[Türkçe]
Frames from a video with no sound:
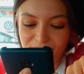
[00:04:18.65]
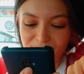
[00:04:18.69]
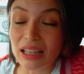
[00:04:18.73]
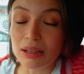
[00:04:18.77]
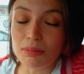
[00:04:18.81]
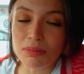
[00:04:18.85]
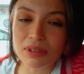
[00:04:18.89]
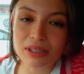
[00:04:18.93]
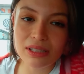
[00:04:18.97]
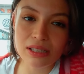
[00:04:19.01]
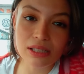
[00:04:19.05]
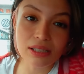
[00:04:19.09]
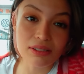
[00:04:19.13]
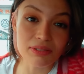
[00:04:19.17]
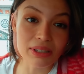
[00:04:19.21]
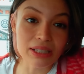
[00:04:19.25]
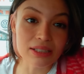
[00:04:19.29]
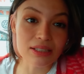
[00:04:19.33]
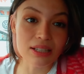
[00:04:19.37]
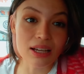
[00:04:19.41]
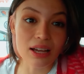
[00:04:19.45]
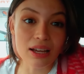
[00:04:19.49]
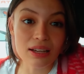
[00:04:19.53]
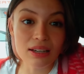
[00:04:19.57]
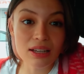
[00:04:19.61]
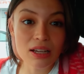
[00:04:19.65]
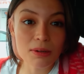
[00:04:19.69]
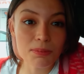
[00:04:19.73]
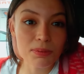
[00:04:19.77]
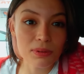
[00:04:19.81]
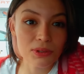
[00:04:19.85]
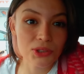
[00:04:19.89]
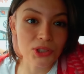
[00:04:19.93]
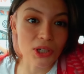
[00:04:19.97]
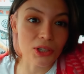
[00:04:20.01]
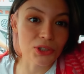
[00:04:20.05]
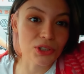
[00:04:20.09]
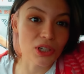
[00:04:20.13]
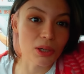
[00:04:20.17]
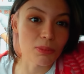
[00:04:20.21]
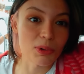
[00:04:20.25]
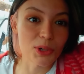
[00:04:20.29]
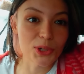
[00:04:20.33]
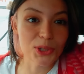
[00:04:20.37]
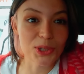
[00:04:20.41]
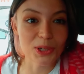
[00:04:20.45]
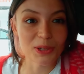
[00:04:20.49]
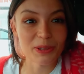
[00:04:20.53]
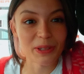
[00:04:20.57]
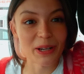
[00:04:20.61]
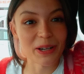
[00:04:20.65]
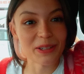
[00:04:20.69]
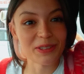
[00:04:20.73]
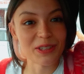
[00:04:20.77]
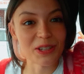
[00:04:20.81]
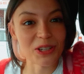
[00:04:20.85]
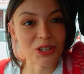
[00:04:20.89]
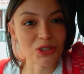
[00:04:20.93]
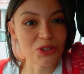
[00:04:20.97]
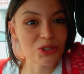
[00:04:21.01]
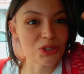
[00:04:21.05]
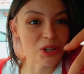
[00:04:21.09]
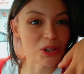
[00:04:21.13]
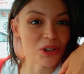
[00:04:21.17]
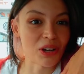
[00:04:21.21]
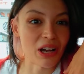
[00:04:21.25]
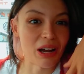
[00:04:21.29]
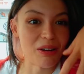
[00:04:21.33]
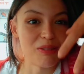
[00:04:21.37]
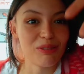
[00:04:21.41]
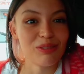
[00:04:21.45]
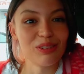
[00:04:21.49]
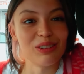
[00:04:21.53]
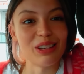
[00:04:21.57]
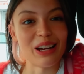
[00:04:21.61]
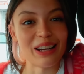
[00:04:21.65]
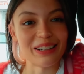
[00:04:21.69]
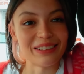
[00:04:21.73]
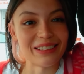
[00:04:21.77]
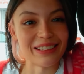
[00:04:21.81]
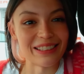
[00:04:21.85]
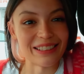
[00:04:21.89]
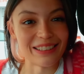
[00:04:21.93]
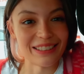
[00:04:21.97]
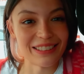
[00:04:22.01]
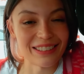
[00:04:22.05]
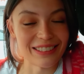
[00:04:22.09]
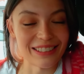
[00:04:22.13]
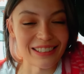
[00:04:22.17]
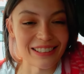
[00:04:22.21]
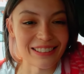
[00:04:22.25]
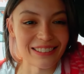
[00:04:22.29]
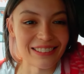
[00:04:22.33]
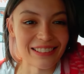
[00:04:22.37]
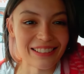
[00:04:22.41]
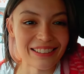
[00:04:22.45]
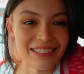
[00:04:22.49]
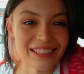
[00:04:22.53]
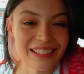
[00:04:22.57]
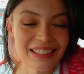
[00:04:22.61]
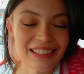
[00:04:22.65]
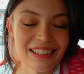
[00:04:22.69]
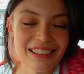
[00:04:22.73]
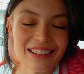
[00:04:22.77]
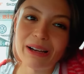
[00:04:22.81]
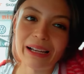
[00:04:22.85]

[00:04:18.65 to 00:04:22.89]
Temizlik vesaire yapılacak, çamaşırlar değişecek, havlular değişecek dedi.